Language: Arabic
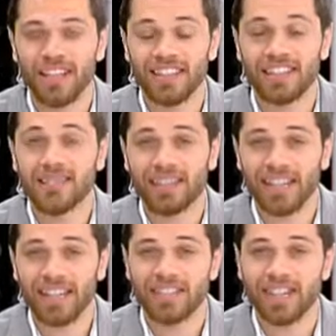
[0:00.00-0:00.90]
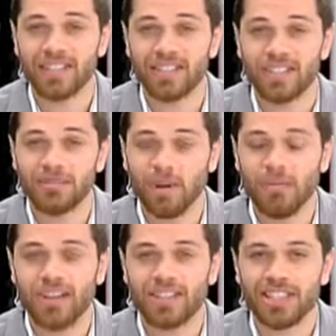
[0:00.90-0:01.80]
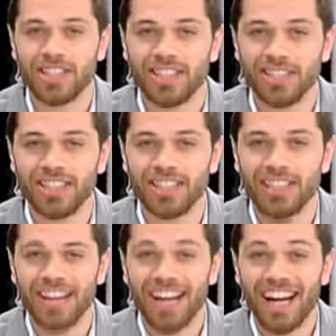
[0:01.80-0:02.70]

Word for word: اتس ا فيري نايس جادجت موبايل اي واتش يعني